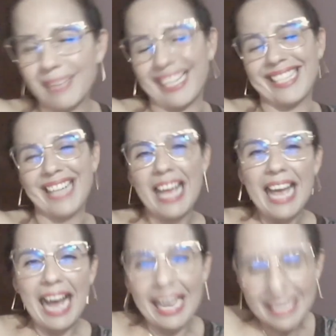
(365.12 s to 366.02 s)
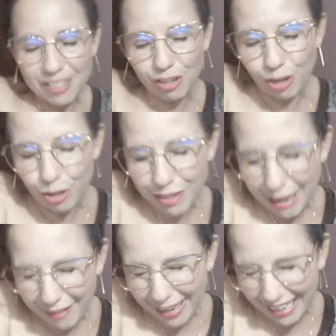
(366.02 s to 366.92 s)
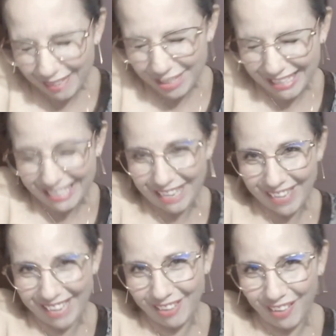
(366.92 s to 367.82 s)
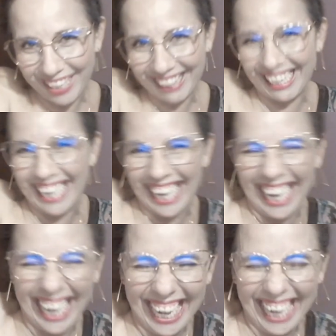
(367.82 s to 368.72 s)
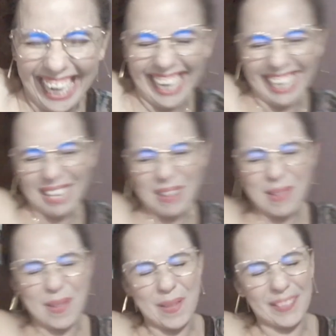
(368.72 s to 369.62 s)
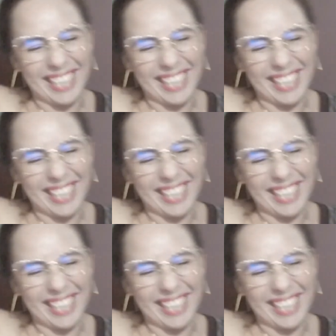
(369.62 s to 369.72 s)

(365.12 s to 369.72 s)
mientras, ay, esto no lo sabe, él me está sabiendo ahorita. Bueno,